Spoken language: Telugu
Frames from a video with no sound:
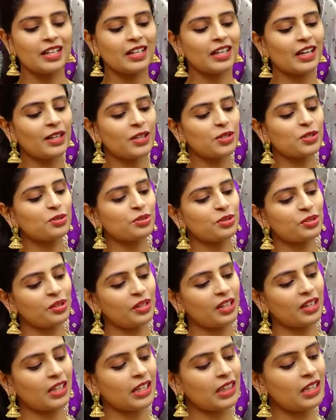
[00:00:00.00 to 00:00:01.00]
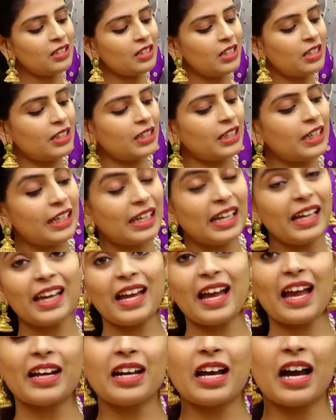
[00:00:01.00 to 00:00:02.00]
కలర్ చూస్తున్నారు కదా గ్రే
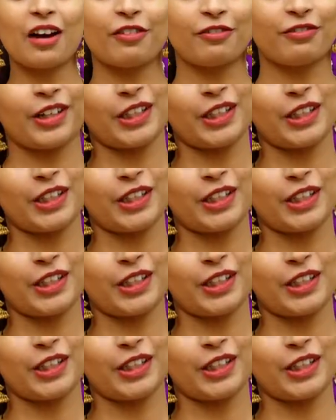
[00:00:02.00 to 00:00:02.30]
అండ్ హాఫ్